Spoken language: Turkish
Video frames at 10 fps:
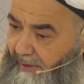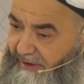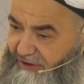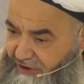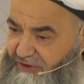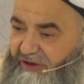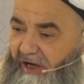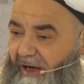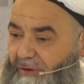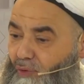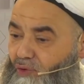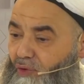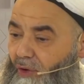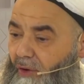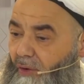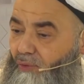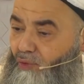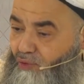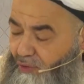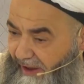İkinci de aynı üçlü.
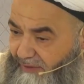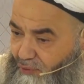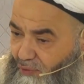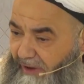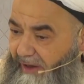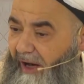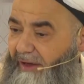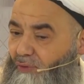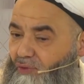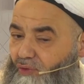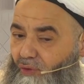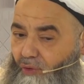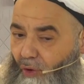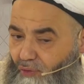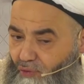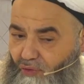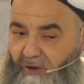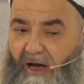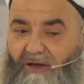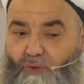Üçten, üçünden aynı üçlü. Dördüncü de
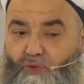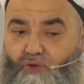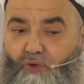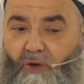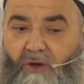aynı üçlü.